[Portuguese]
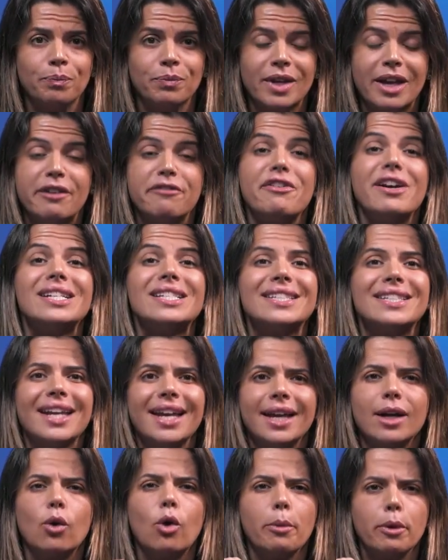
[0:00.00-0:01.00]
Fazer,
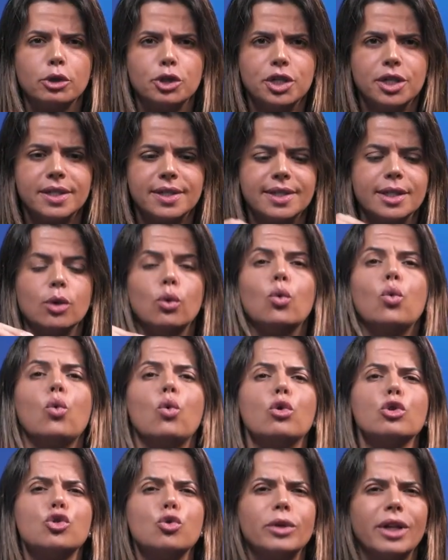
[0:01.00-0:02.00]
como eu disse, o
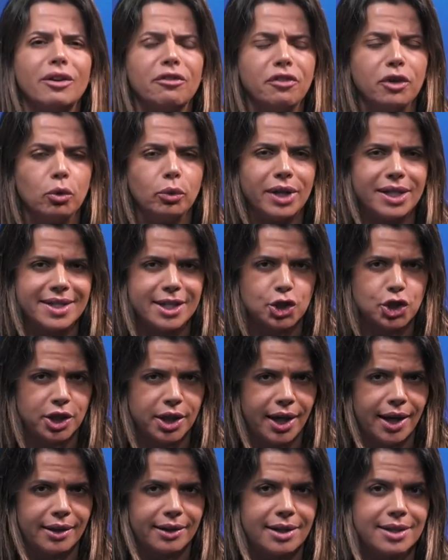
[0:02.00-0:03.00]
uso devido das
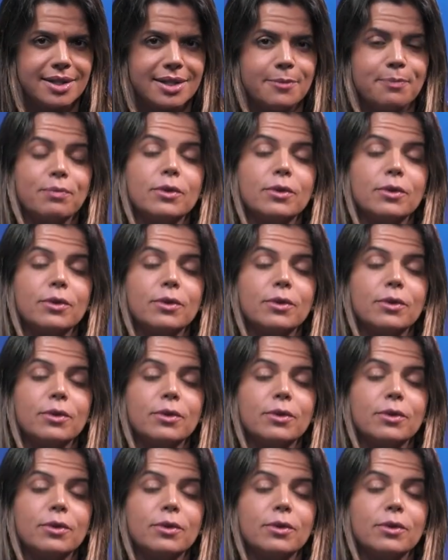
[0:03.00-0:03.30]
etiquetas